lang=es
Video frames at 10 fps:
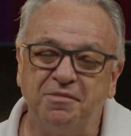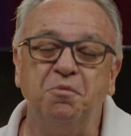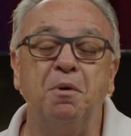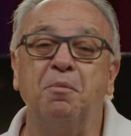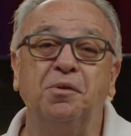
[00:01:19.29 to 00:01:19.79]

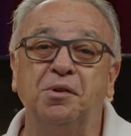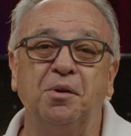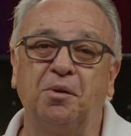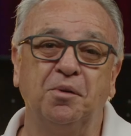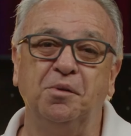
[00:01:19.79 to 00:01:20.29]
no hemos
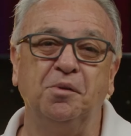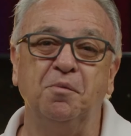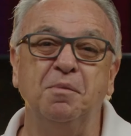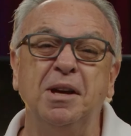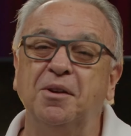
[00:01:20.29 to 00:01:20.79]
sido
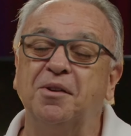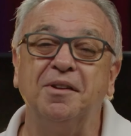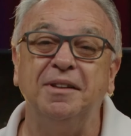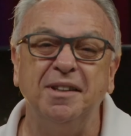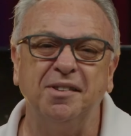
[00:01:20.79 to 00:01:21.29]
consumidos,
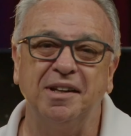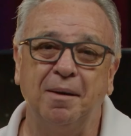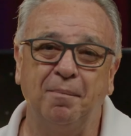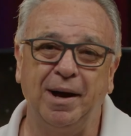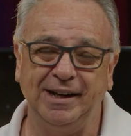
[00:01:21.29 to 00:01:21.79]
dice
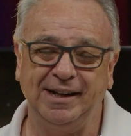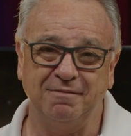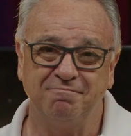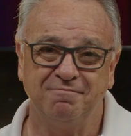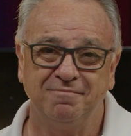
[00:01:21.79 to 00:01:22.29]
la
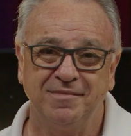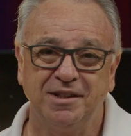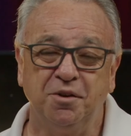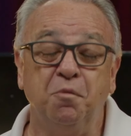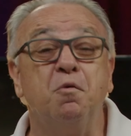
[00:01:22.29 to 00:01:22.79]
pareja.
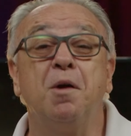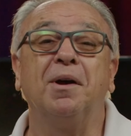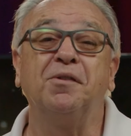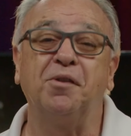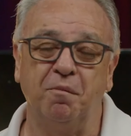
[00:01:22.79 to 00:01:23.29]

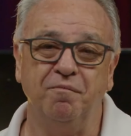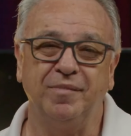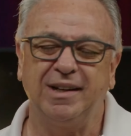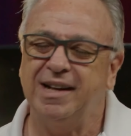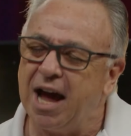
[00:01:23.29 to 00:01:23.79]
Nuevas son,
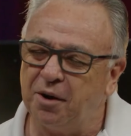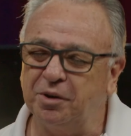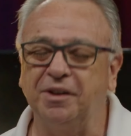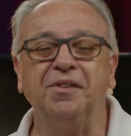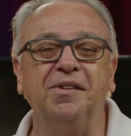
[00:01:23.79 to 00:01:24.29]

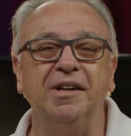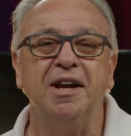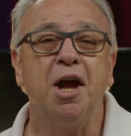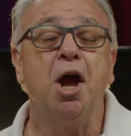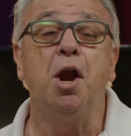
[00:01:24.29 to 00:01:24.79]
claro que sí,
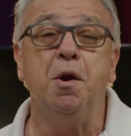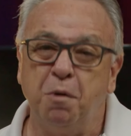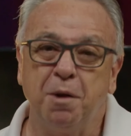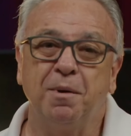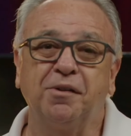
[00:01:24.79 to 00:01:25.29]

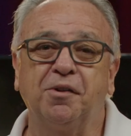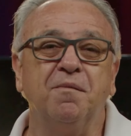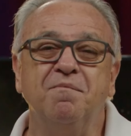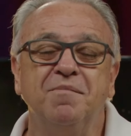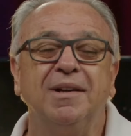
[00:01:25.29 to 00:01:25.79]
nuevas
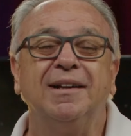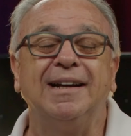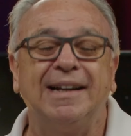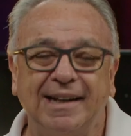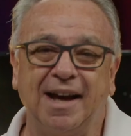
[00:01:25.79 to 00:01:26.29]
son
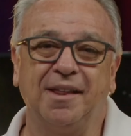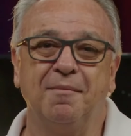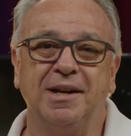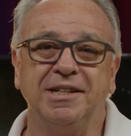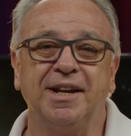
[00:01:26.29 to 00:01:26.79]
cada
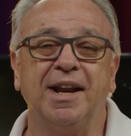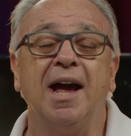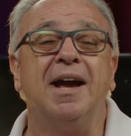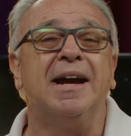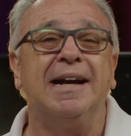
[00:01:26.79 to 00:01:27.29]
mañana.
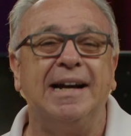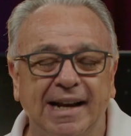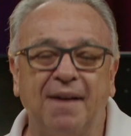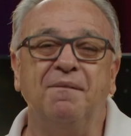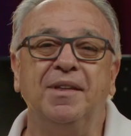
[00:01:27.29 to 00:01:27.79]

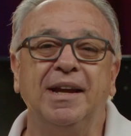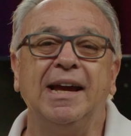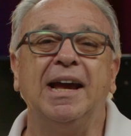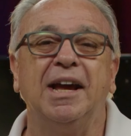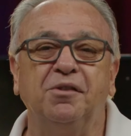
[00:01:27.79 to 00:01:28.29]

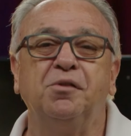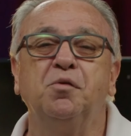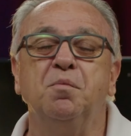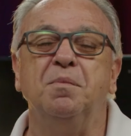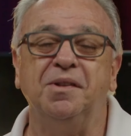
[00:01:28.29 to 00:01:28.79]
Grande es
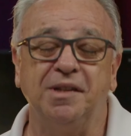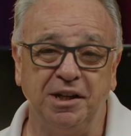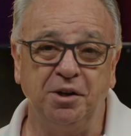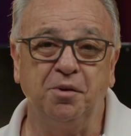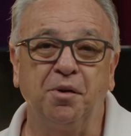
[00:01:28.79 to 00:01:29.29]
su
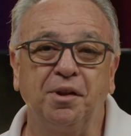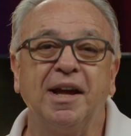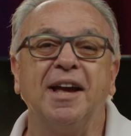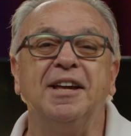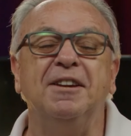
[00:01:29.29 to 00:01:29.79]

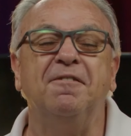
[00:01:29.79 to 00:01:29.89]
misericordia y